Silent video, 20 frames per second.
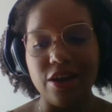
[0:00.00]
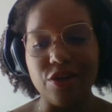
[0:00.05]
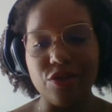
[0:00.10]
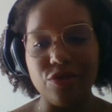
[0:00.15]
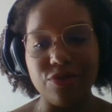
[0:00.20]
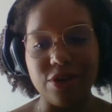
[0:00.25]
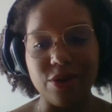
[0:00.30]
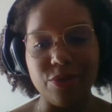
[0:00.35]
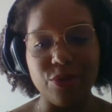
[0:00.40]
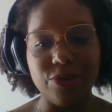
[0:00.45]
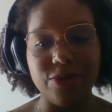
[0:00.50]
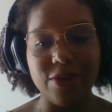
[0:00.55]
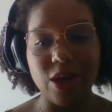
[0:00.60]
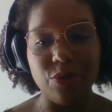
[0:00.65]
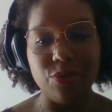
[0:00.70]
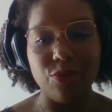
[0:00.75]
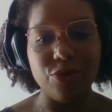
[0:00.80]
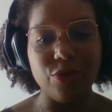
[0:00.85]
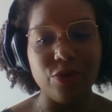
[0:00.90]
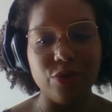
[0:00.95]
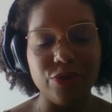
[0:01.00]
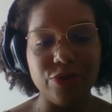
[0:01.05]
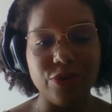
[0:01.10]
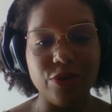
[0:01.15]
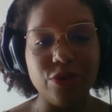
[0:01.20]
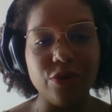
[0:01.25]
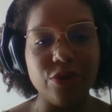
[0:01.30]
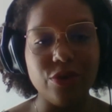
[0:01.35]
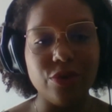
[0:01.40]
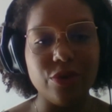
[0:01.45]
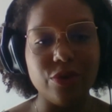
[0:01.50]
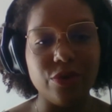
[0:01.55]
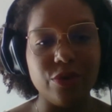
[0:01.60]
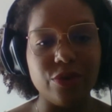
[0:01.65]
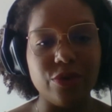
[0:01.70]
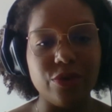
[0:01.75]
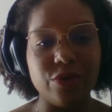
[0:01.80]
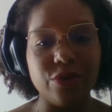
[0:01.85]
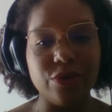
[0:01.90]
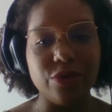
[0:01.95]
Là, je vais remonter un peu dans le temps.
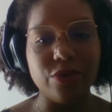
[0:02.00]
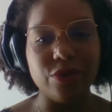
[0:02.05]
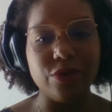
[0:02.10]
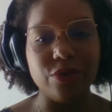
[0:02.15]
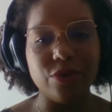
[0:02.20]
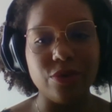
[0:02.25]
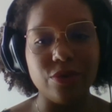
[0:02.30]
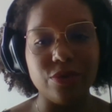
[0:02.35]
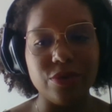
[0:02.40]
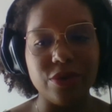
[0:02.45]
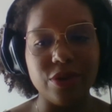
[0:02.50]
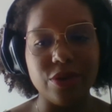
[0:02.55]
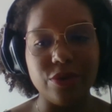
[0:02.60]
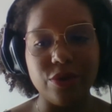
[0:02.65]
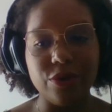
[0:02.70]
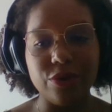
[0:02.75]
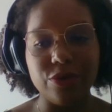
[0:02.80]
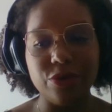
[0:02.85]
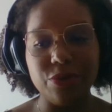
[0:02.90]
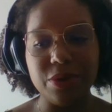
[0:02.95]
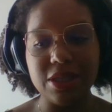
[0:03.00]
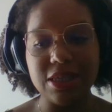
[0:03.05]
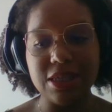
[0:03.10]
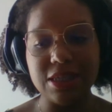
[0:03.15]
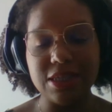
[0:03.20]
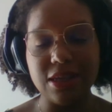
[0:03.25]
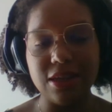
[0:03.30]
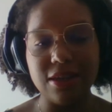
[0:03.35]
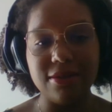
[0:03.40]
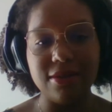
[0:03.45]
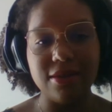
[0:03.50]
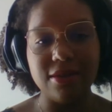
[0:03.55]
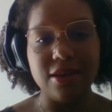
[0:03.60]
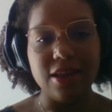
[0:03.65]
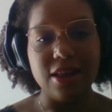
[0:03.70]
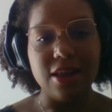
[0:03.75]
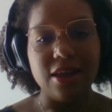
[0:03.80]
on est en 2017.